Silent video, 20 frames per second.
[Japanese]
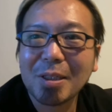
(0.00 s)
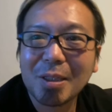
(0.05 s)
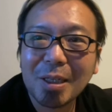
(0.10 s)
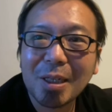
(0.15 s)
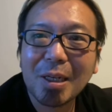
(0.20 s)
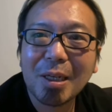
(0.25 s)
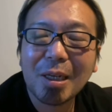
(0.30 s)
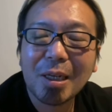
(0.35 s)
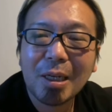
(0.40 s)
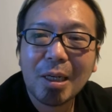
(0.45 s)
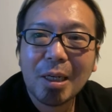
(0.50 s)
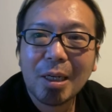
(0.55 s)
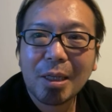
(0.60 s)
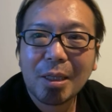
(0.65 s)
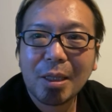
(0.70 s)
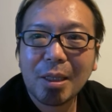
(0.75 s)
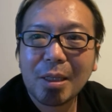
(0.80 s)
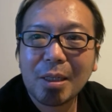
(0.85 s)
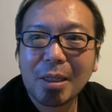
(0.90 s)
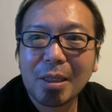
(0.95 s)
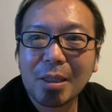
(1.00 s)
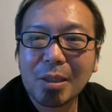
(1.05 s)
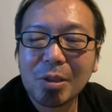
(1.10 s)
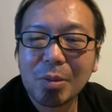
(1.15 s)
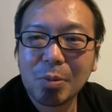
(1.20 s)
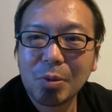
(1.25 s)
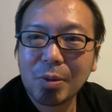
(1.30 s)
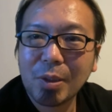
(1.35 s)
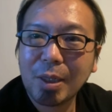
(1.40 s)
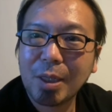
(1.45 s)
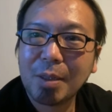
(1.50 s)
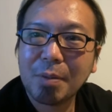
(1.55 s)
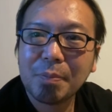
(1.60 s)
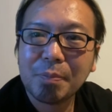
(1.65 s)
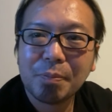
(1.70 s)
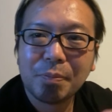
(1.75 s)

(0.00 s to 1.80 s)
で、何か自分が